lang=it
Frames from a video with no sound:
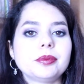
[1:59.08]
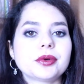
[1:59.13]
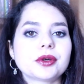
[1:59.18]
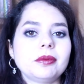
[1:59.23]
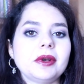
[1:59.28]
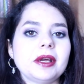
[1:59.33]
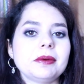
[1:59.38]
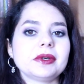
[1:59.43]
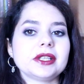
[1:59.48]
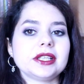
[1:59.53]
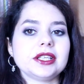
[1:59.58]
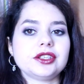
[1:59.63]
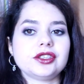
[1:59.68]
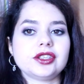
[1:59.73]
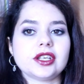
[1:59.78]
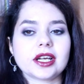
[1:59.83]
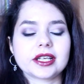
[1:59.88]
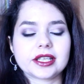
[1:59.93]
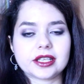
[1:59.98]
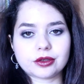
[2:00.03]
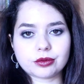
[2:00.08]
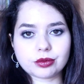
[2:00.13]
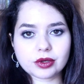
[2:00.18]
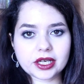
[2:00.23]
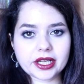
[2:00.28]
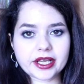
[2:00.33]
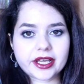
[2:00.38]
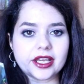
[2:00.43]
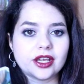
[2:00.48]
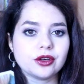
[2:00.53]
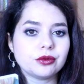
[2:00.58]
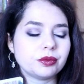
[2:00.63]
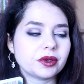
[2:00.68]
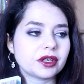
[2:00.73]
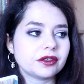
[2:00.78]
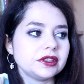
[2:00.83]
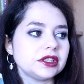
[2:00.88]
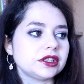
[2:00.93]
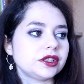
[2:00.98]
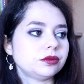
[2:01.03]
problema di Chiaki qual è? È un
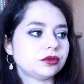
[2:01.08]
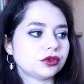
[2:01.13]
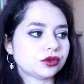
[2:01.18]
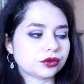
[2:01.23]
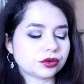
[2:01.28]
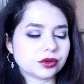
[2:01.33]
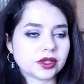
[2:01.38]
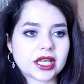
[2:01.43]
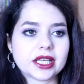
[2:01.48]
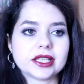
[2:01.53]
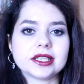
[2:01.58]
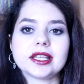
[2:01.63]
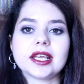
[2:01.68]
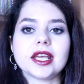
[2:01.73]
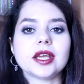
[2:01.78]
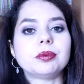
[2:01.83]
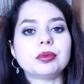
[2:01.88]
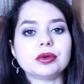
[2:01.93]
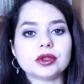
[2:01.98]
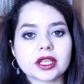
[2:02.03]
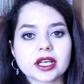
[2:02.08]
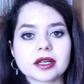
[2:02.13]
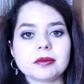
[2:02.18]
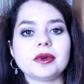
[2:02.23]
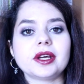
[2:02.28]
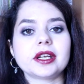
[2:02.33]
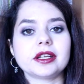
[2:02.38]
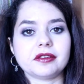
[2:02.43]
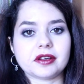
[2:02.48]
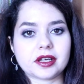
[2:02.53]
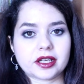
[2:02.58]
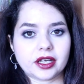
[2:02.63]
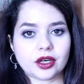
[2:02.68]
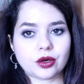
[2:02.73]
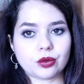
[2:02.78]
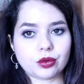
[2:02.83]
bravissimo studente e potrebbe arrivare a,